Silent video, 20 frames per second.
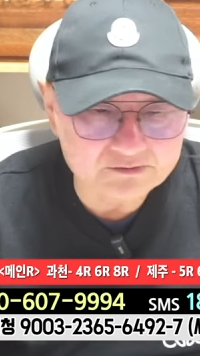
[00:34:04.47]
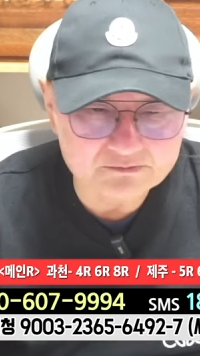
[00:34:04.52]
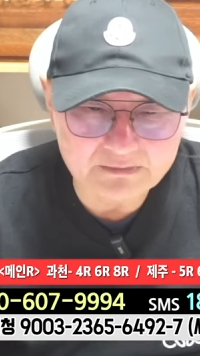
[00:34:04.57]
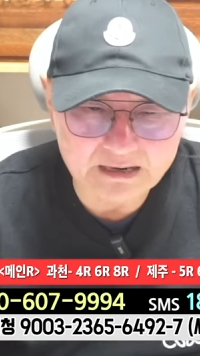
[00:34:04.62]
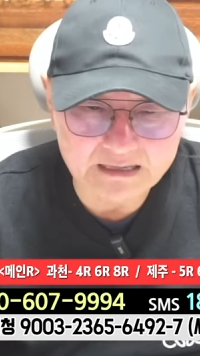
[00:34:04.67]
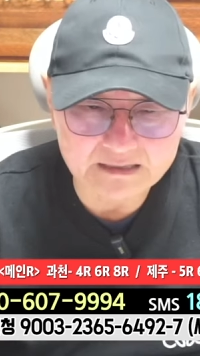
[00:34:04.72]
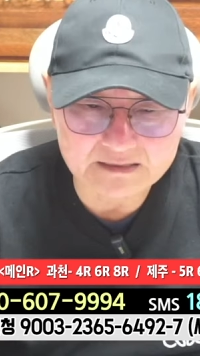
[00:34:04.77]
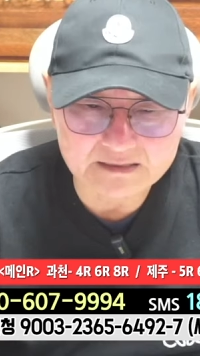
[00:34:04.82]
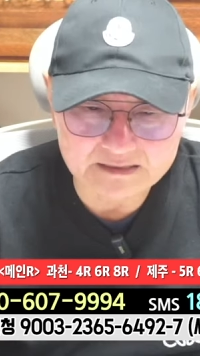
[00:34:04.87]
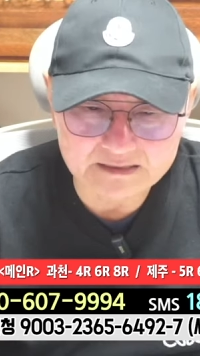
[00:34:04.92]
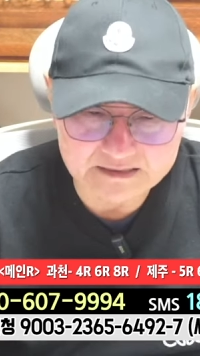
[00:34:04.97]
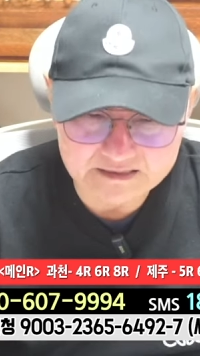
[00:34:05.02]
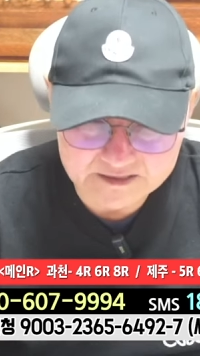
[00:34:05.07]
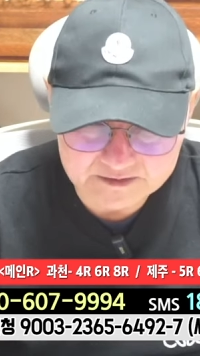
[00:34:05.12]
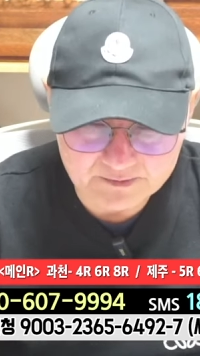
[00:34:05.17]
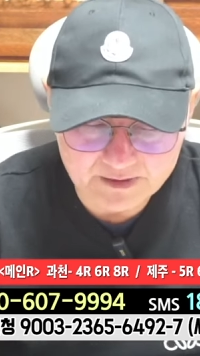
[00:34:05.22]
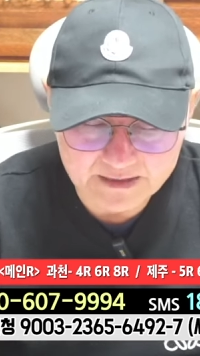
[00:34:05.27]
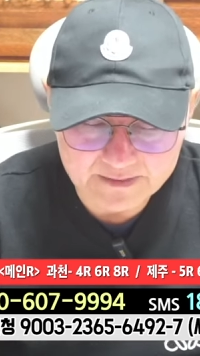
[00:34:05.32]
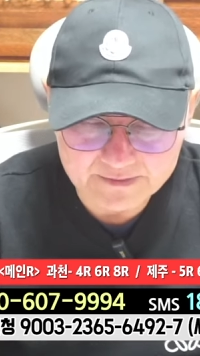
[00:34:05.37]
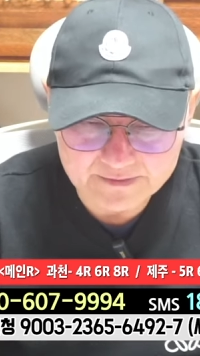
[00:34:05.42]
많이
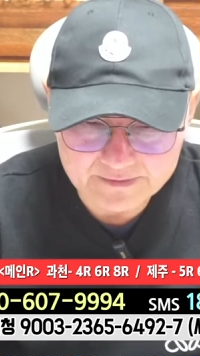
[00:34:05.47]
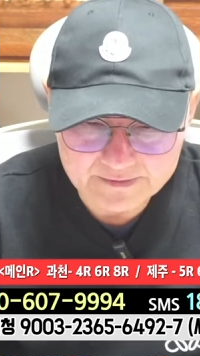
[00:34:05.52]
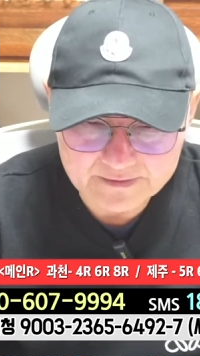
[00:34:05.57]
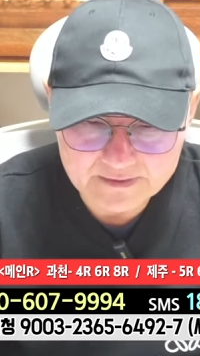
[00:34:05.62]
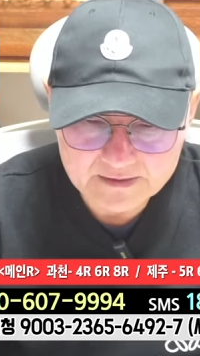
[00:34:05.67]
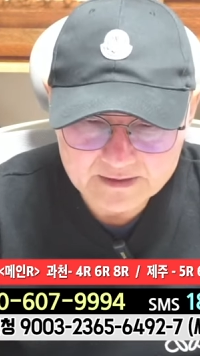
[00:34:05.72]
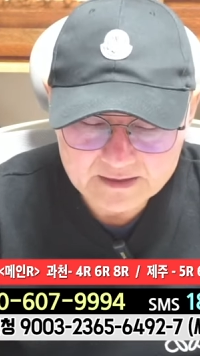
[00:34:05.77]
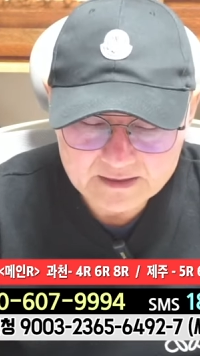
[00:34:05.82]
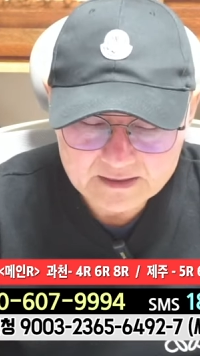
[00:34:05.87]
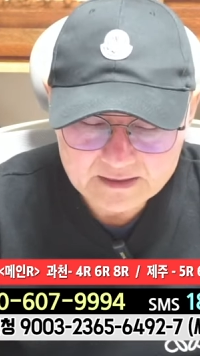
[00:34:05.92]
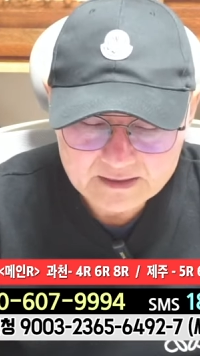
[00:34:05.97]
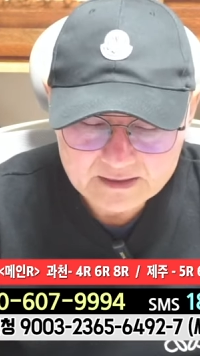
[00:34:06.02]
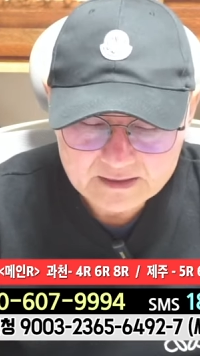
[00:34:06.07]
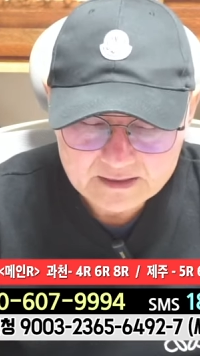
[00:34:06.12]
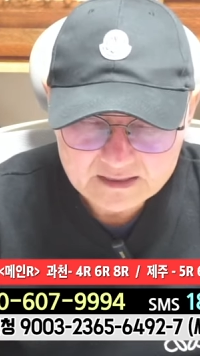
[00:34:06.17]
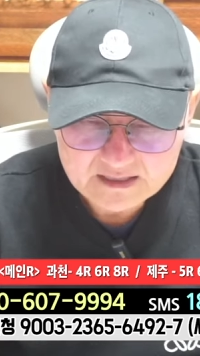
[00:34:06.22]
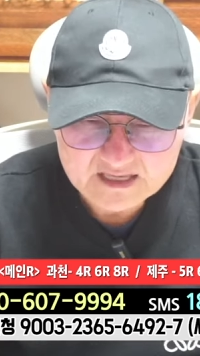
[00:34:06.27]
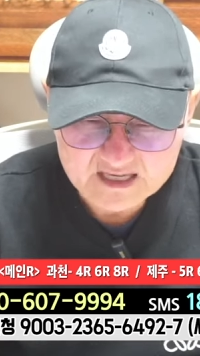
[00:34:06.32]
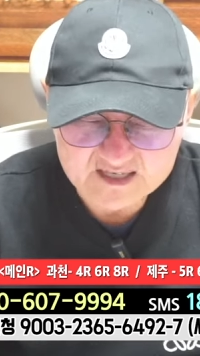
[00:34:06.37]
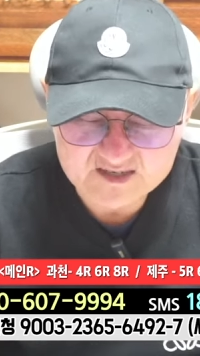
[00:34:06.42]
있지만
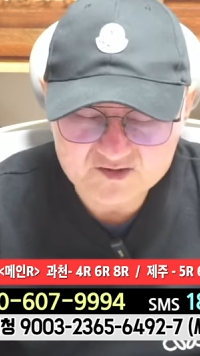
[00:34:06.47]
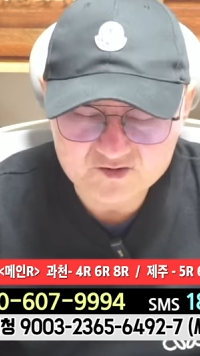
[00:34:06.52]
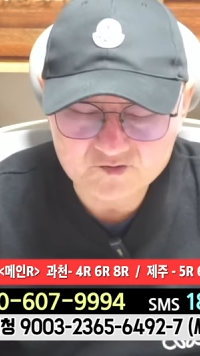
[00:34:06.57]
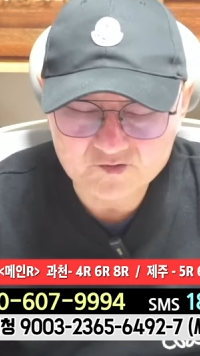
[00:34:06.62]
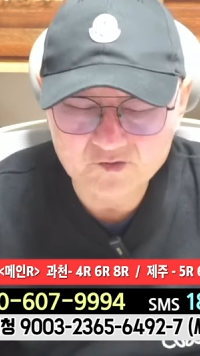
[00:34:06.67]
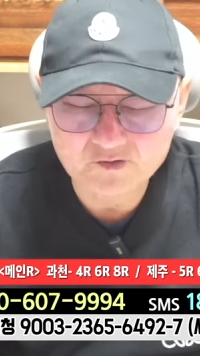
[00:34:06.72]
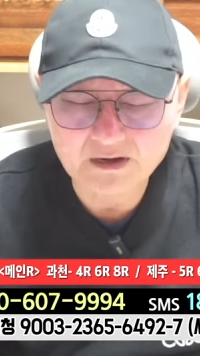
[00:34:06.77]
기수도